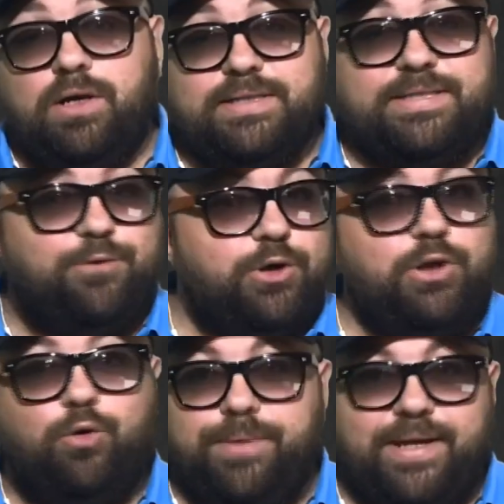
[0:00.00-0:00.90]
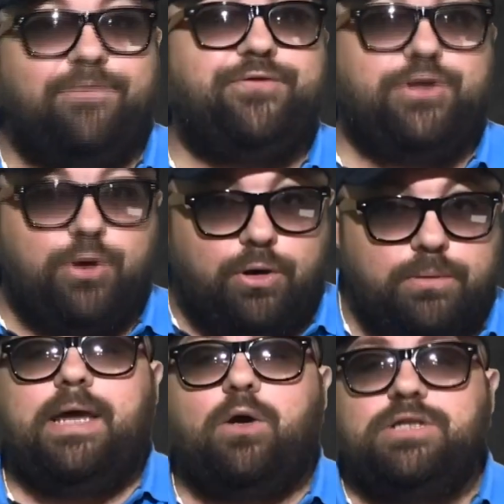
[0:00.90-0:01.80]
на сегодня у меня все.
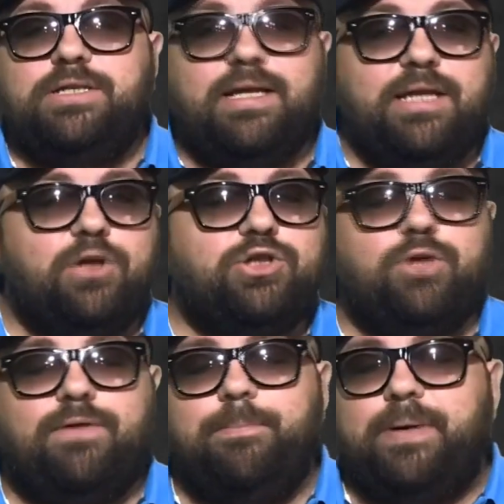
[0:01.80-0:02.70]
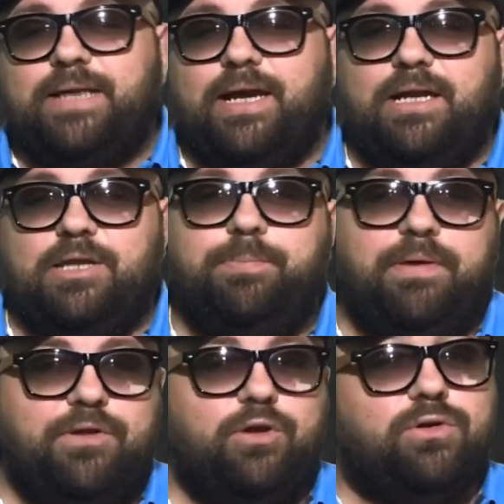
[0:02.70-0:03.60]
Я очень надеюсь, что вам понравились
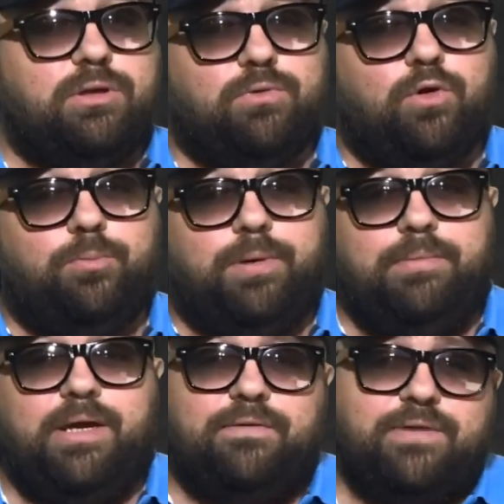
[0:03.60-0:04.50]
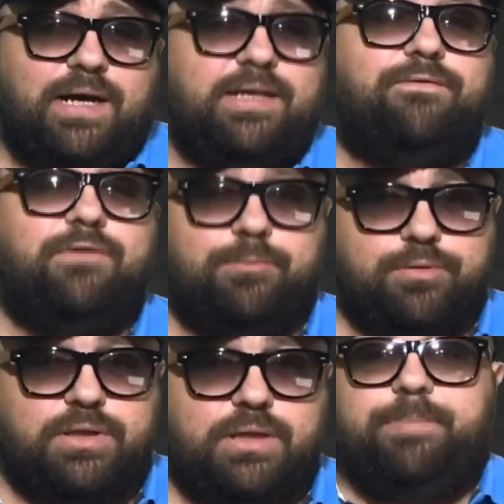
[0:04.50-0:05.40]
приведенные мною примеры в данном
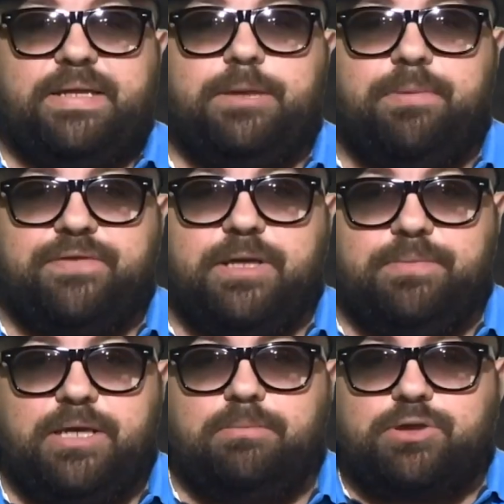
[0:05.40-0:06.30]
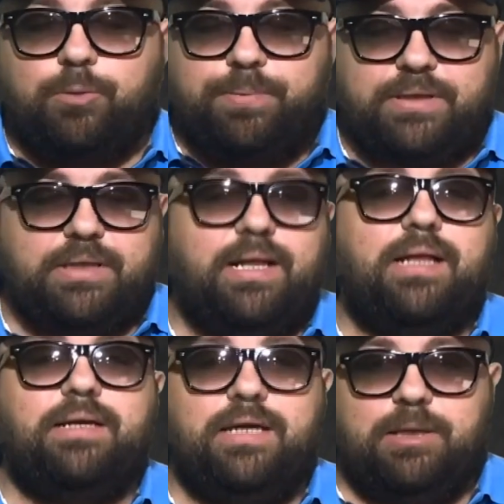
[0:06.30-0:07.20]
выпуске. Спасибо всем тем, кто
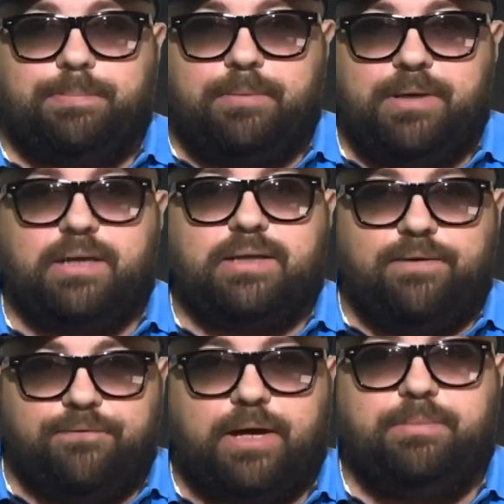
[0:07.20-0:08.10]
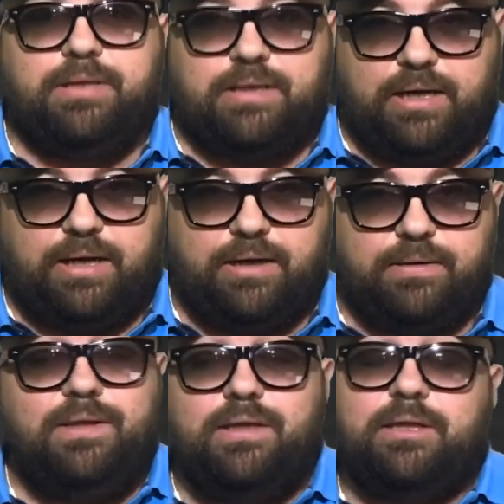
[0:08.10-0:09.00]
присылал эти примеры нам в комментарии.
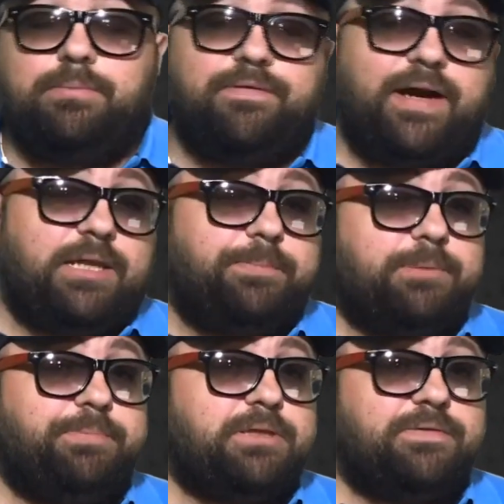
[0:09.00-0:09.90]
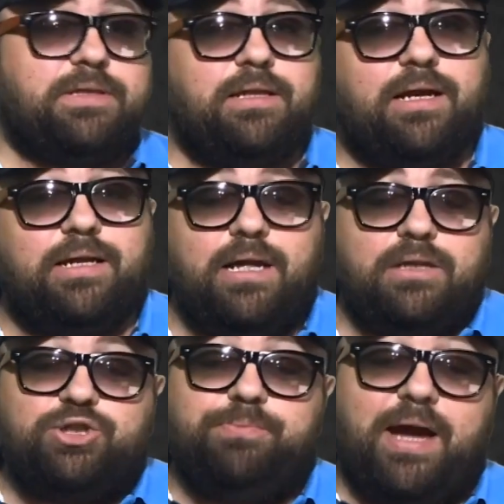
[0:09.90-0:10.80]
Не забывайте подписываться на
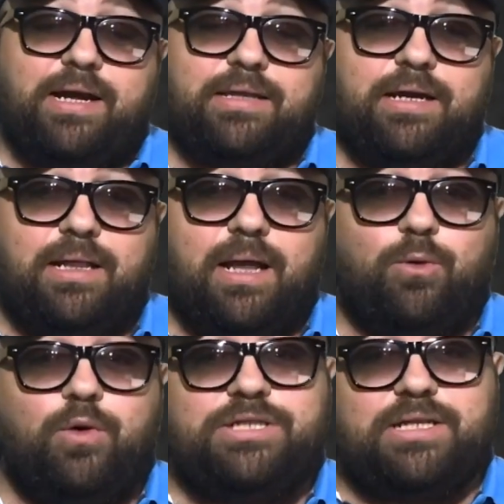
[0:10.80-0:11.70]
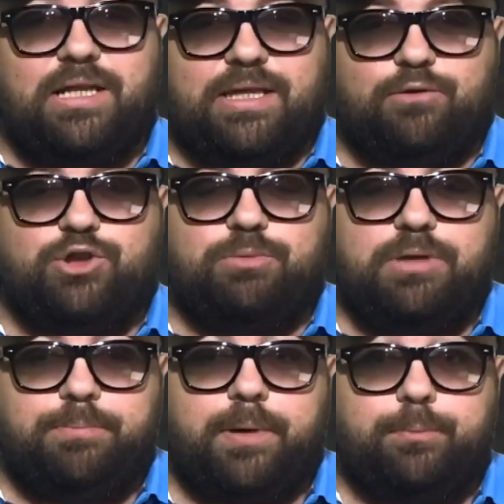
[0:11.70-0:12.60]
канал, жмякать на колокольчик для того, чтобы
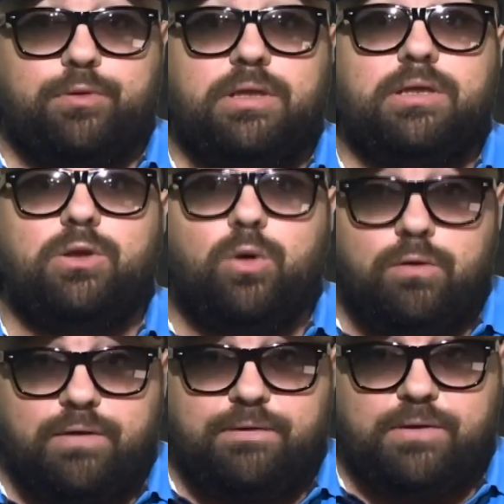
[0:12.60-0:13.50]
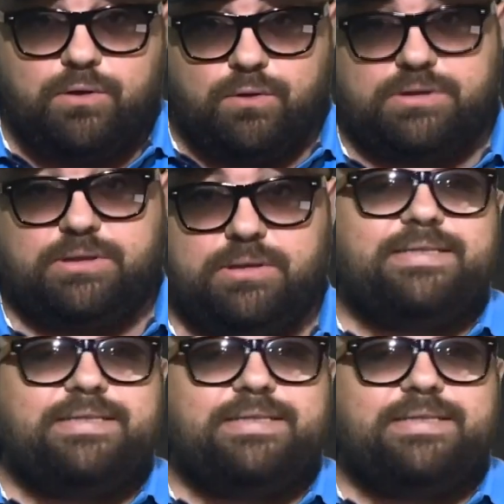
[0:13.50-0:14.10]
не пропустить новые видосы.